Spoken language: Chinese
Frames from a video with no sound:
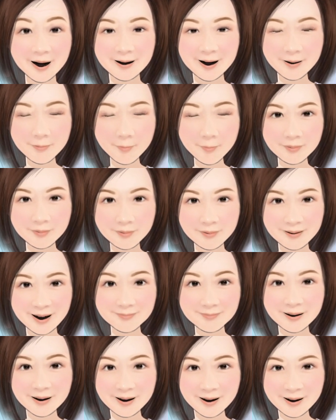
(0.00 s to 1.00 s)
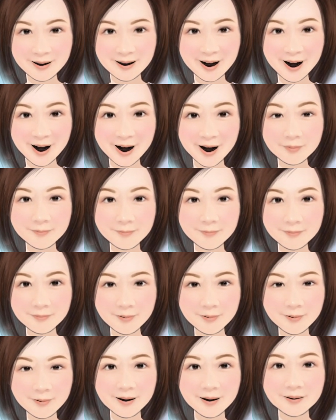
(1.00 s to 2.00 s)
给予适当的挤压，
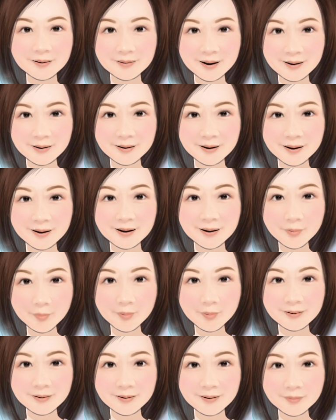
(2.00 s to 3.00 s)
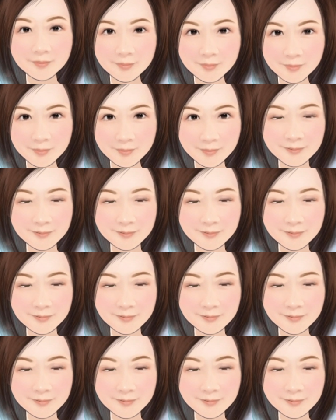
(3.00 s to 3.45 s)
暂时矫正近视。